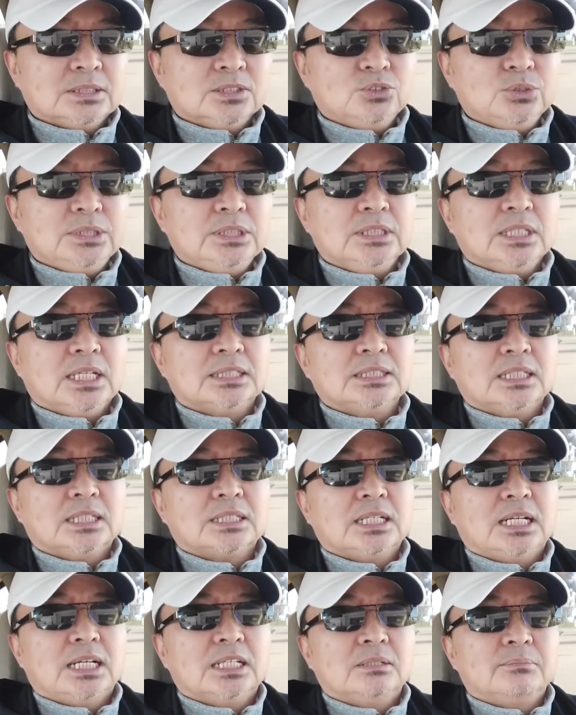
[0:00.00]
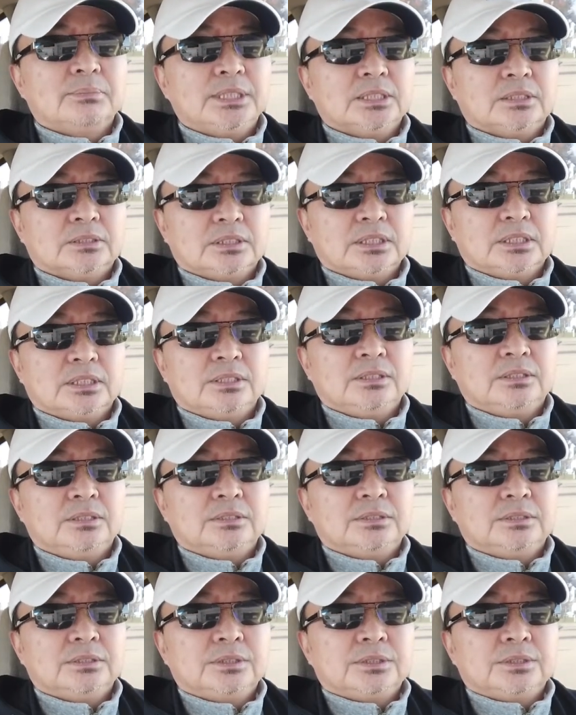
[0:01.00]
最近大家看了没有？这个《
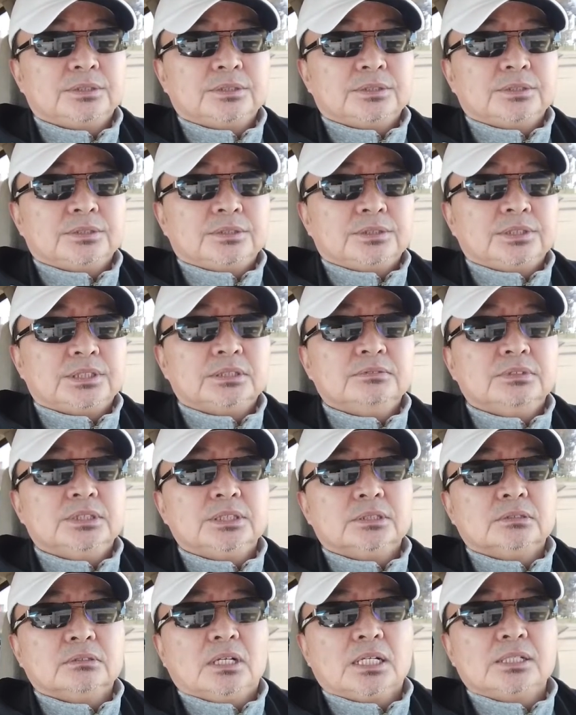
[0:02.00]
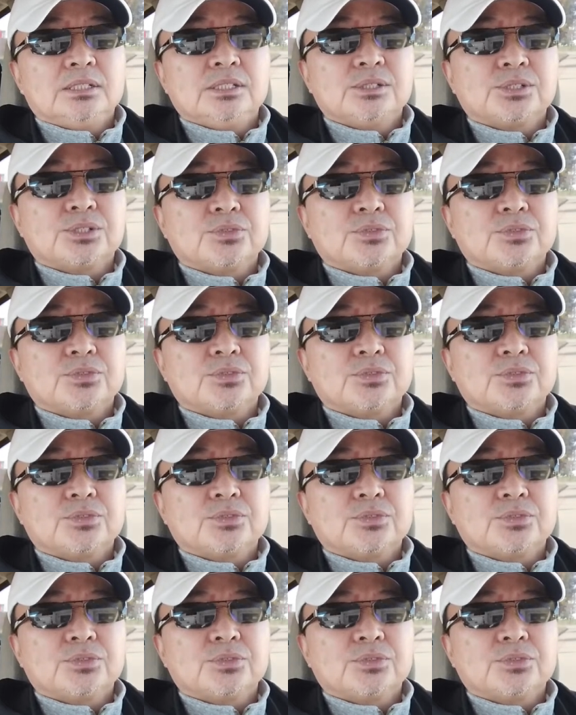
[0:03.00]
新闻周刊》